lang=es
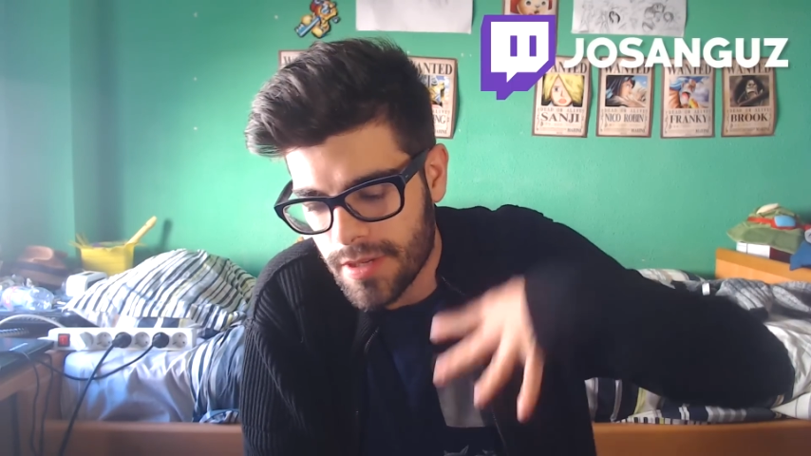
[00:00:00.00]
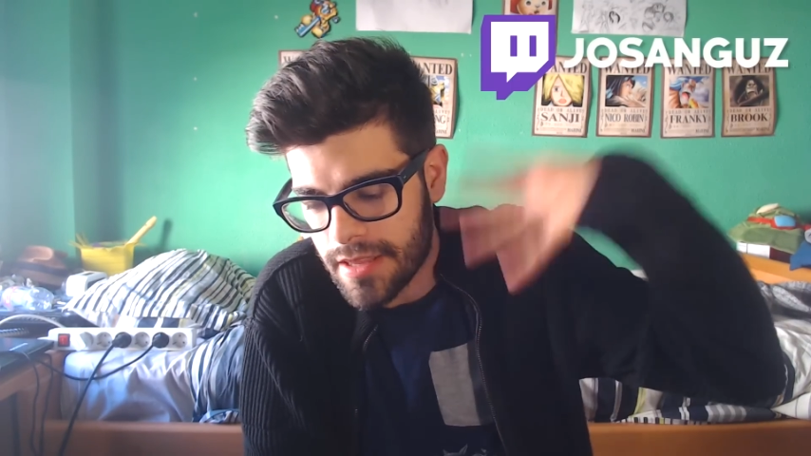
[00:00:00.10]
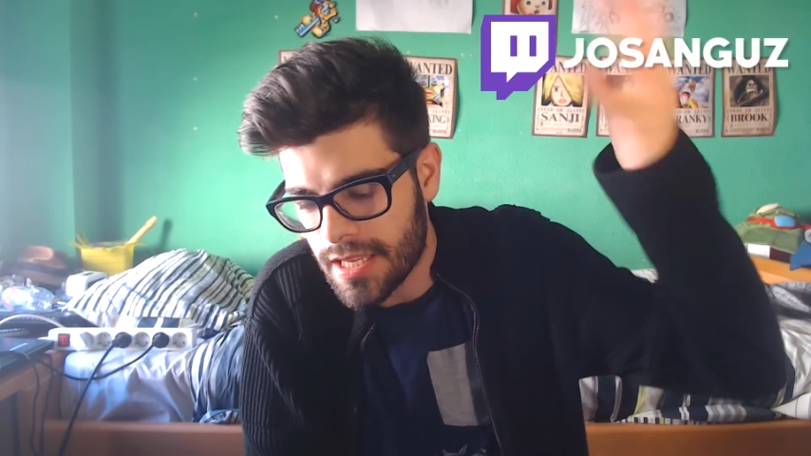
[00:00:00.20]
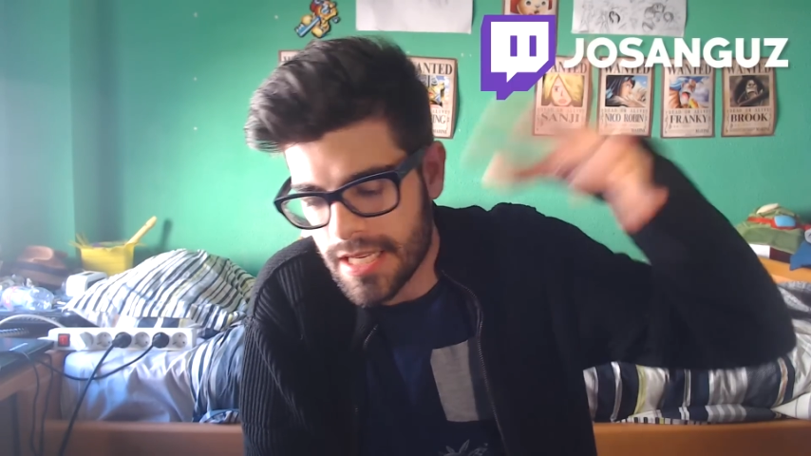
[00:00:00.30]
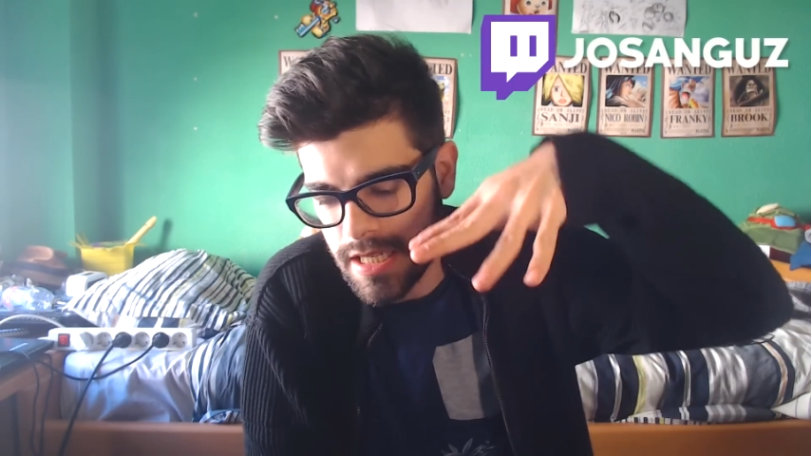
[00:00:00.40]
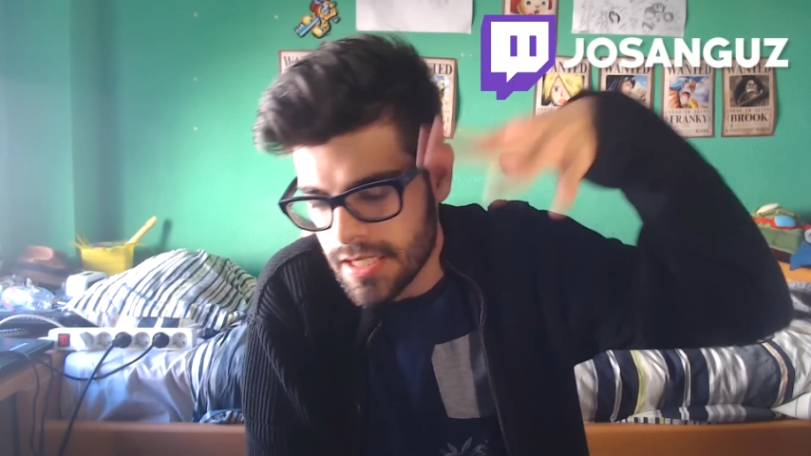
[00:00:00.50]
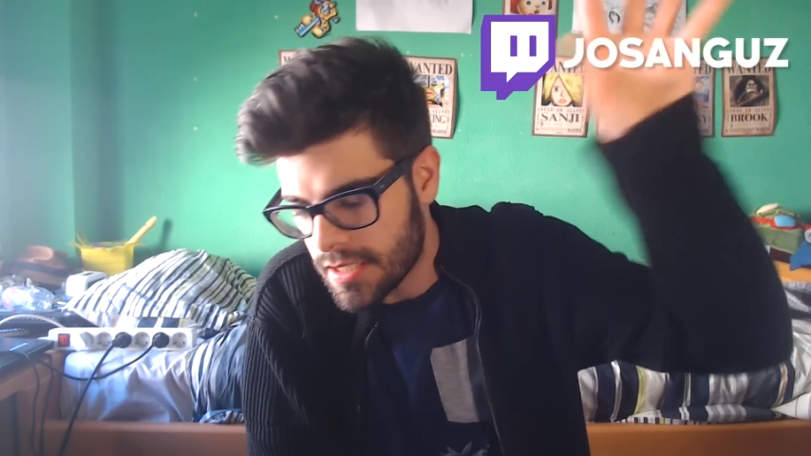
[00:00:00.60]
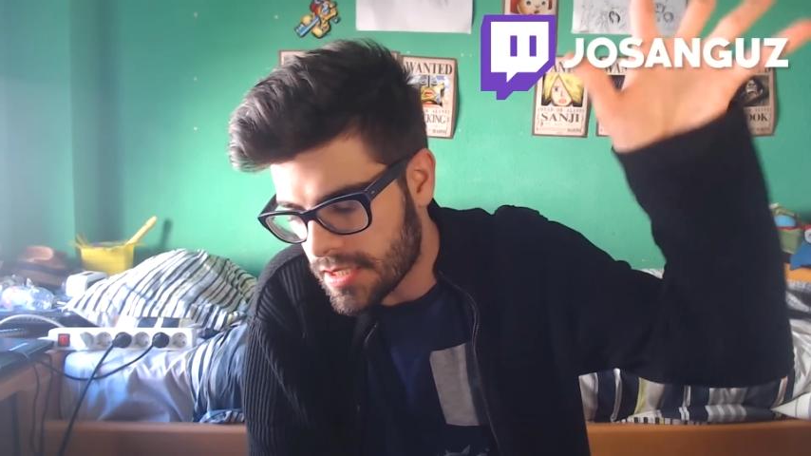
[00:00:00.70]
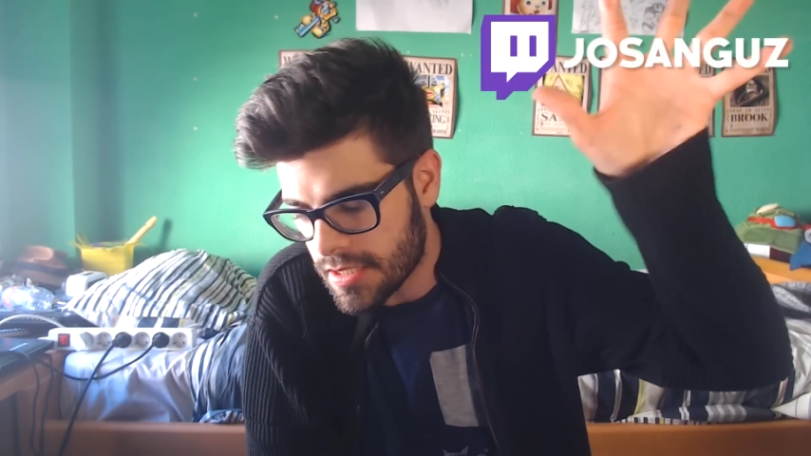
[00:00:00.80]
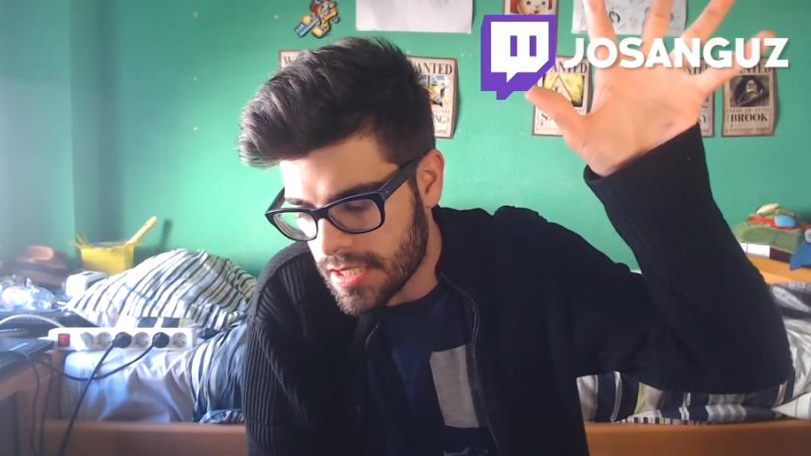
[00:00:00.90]
voy a hacer así,
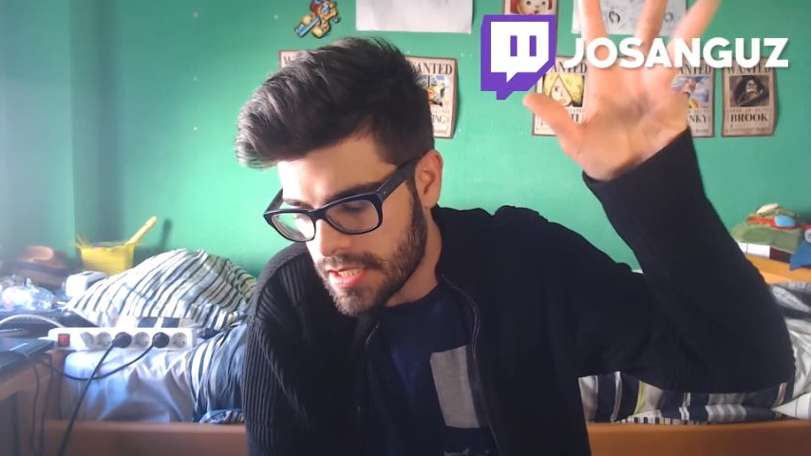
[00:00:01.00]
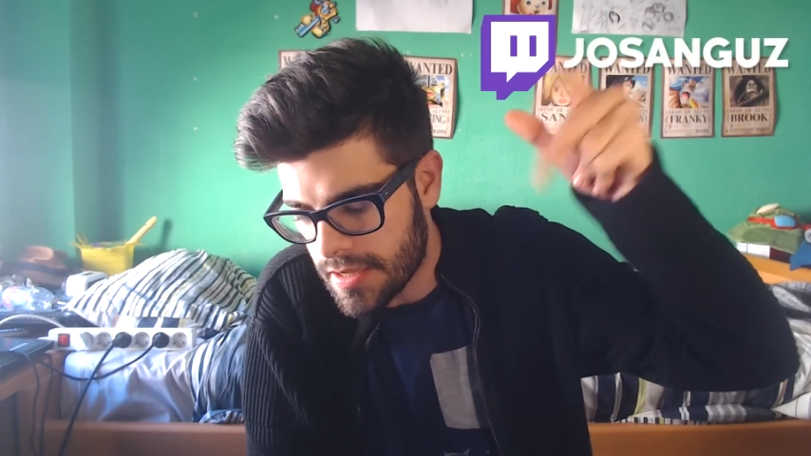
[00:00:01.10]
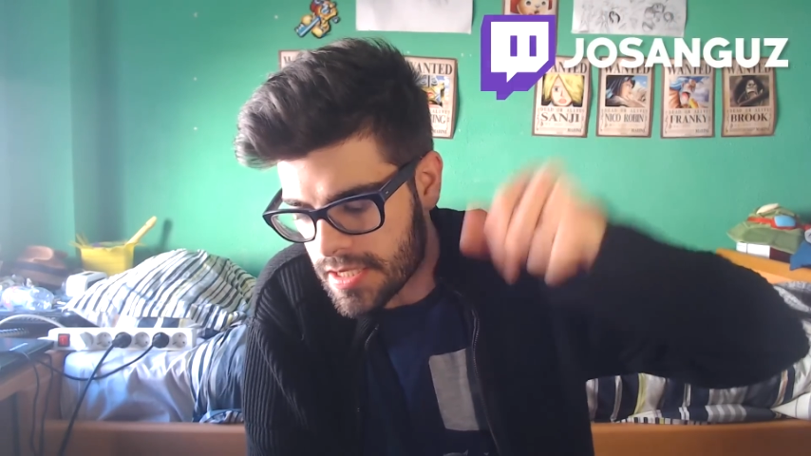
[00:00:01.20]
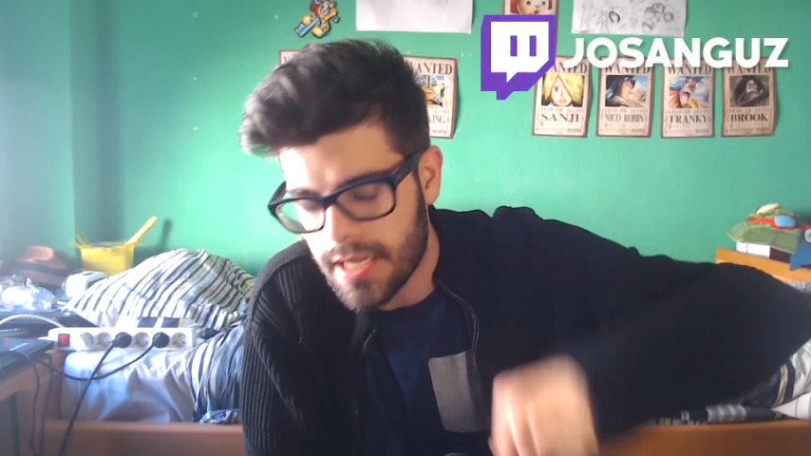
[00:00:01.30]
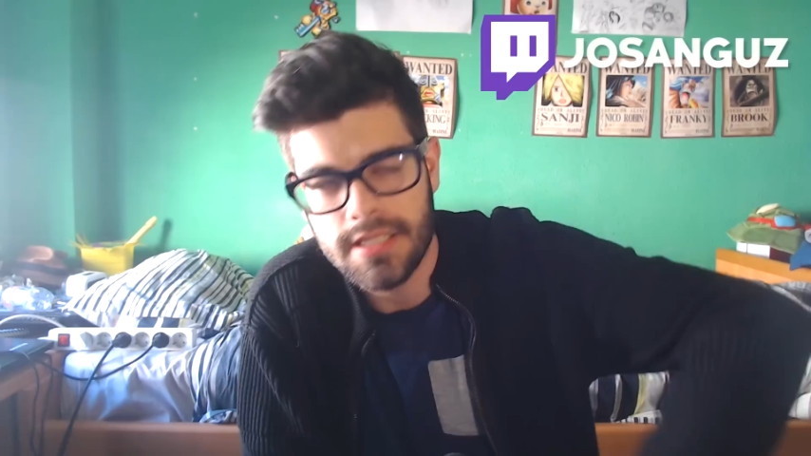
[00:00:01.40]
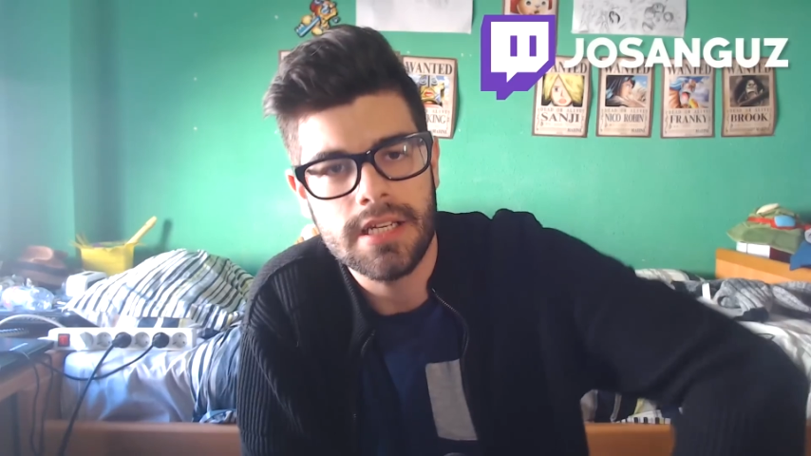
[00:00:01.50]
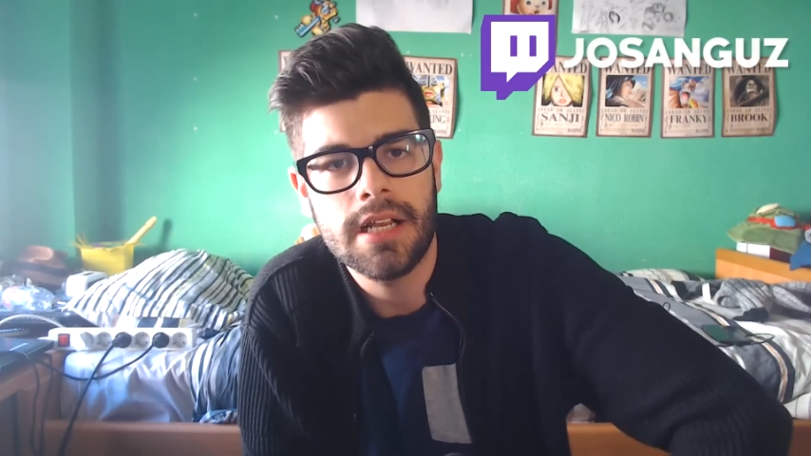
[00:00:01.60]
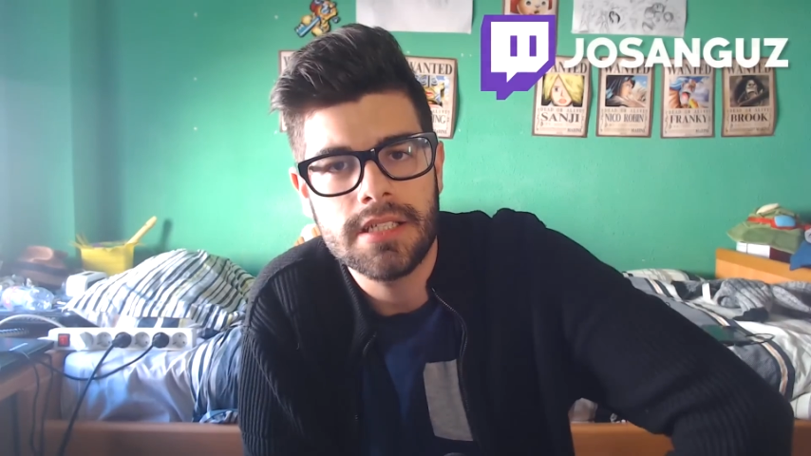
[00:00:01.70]
sin editar sin nada.